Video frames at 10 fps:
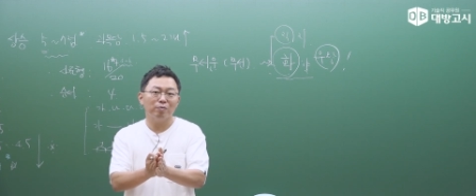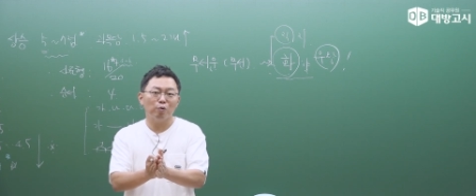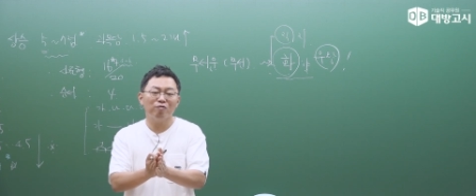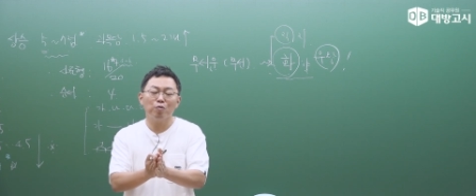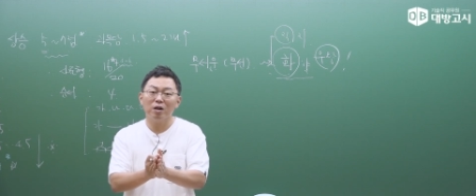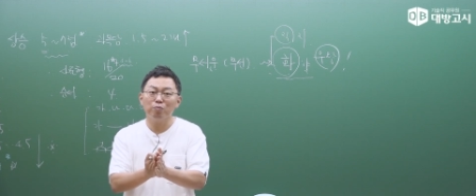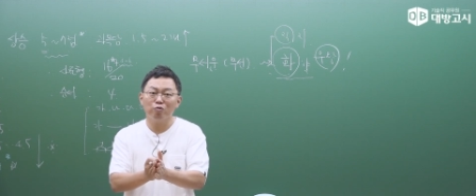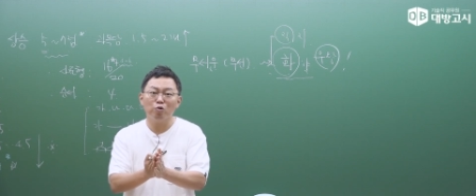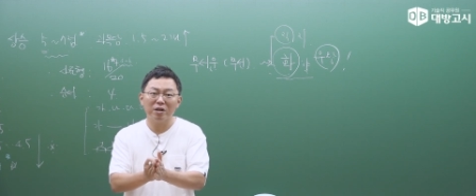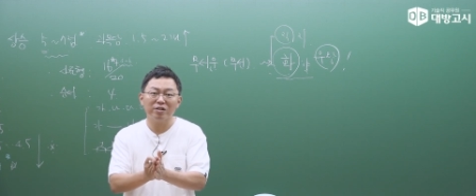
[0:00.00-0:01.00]
뭐 플로라,
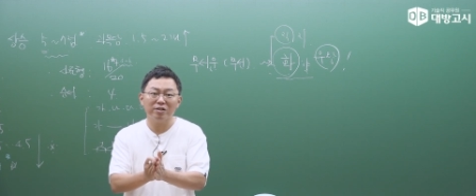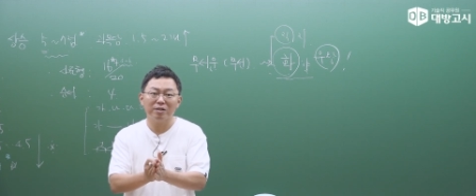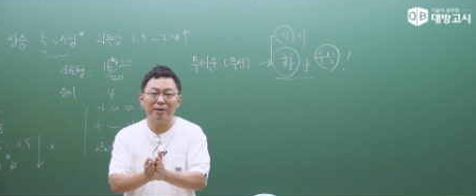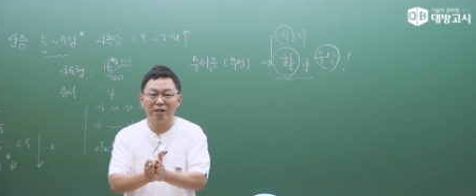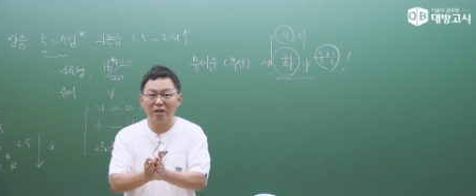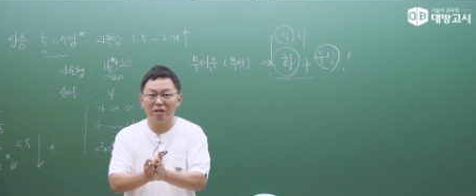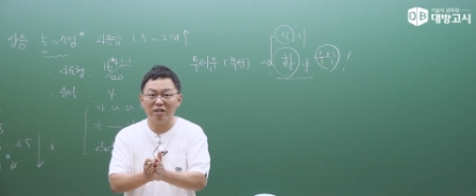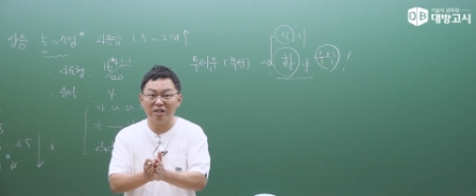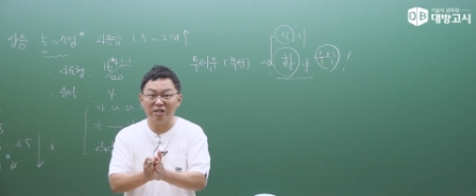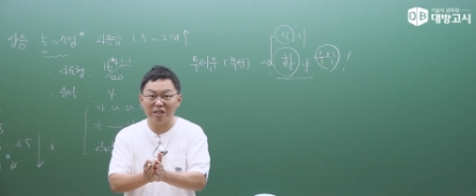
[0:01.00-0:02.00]
플로방스
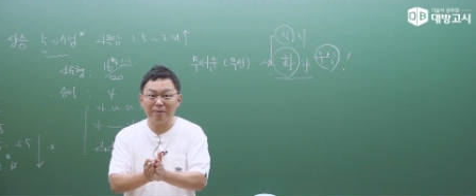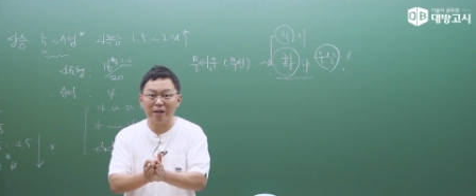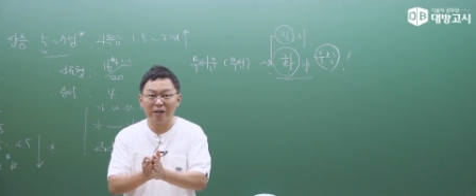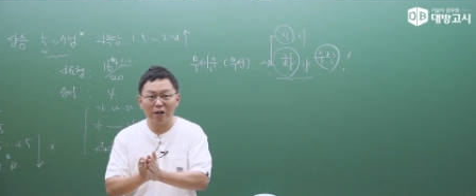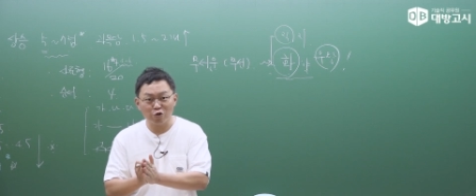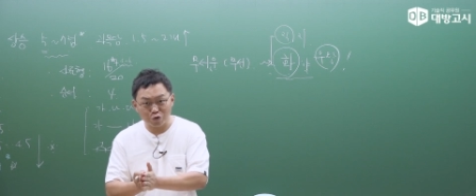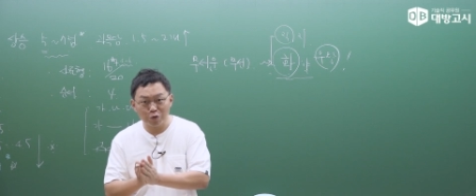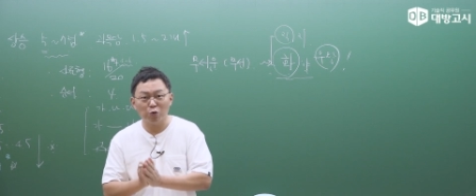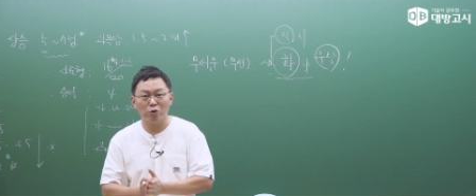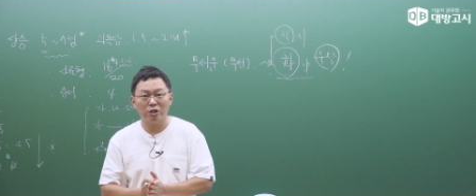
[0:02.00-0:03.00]
지방이라는 그 지방의
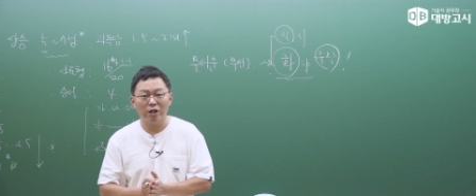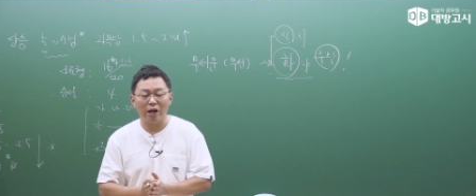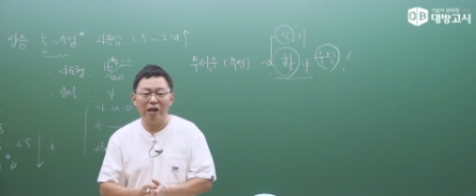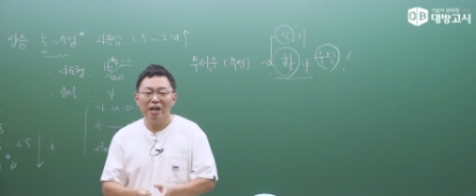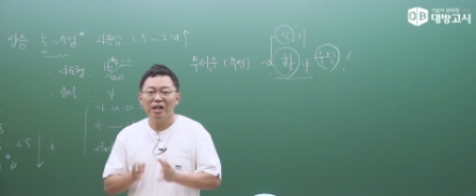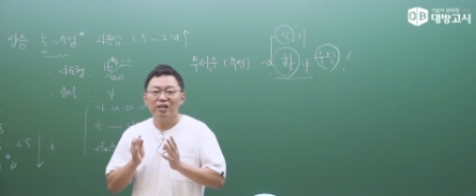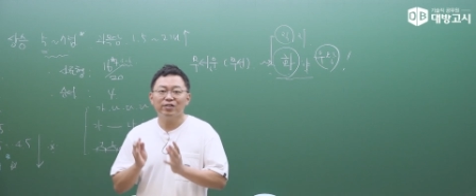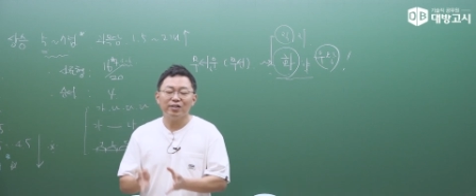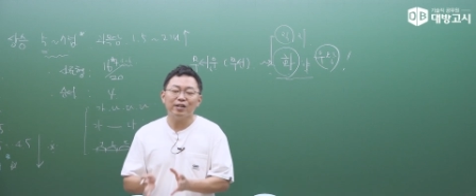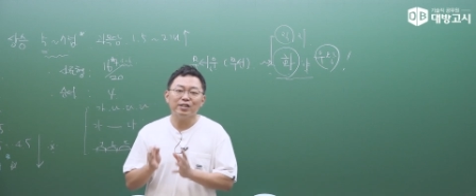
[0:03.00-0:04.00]
중요 도시인데
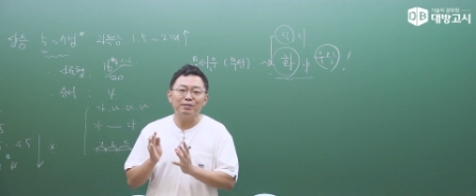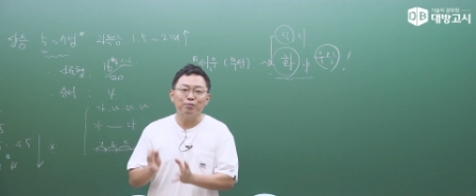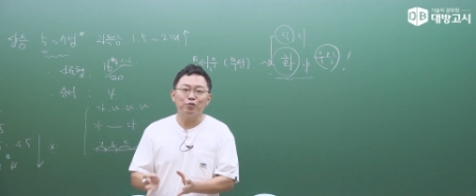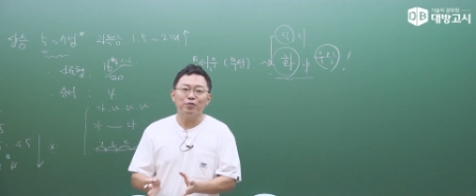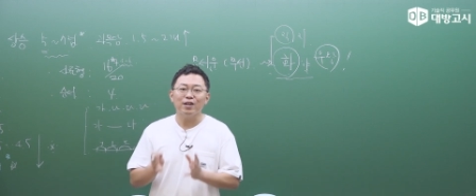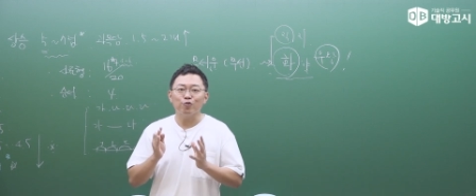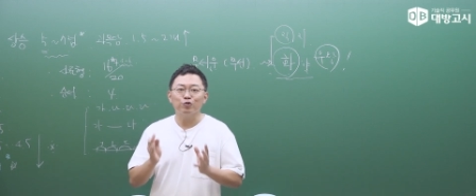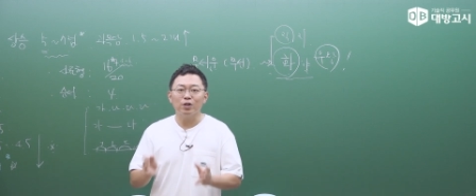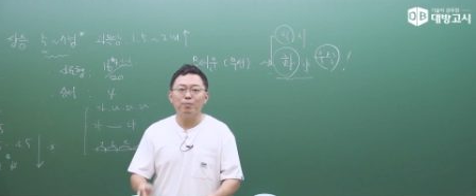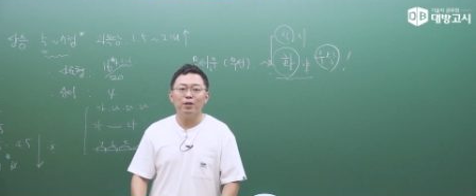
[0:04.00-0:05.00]
스트라스부르의
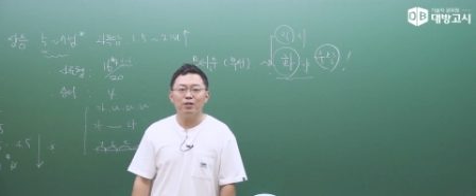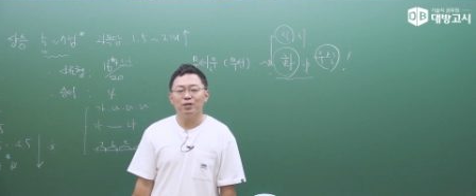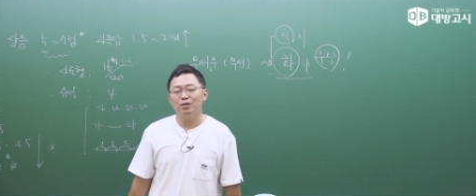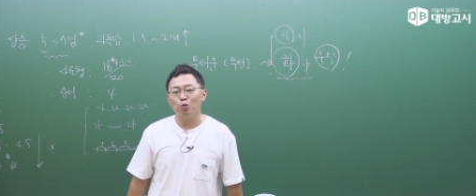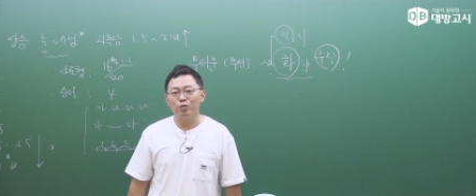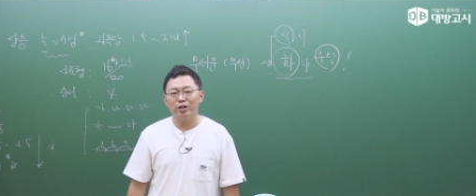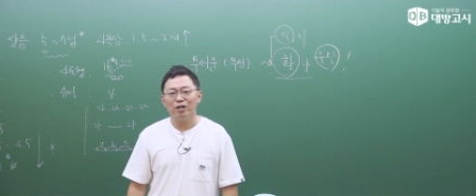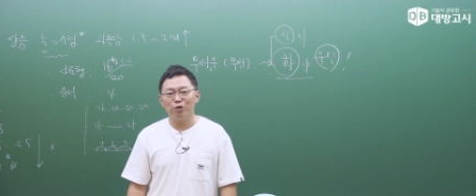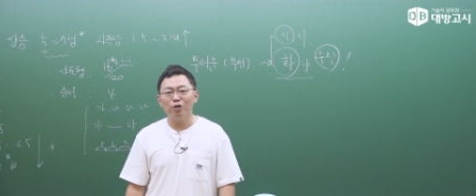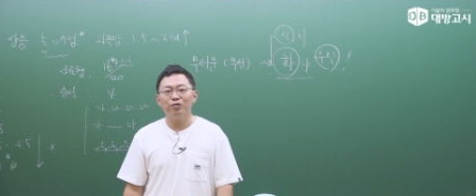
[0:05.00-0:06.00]
구텐베르크 동상이
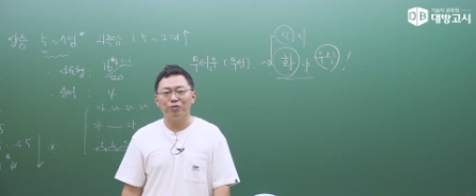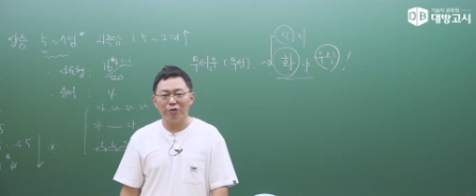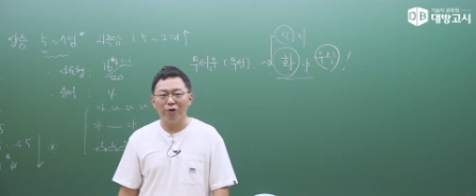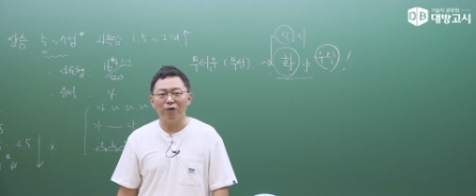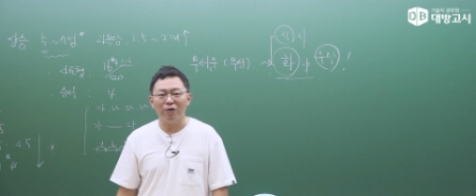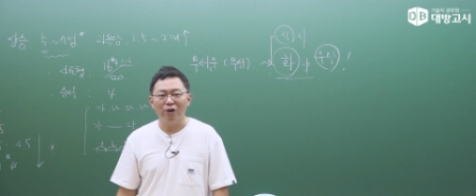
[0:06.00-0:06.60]
서 있었어요.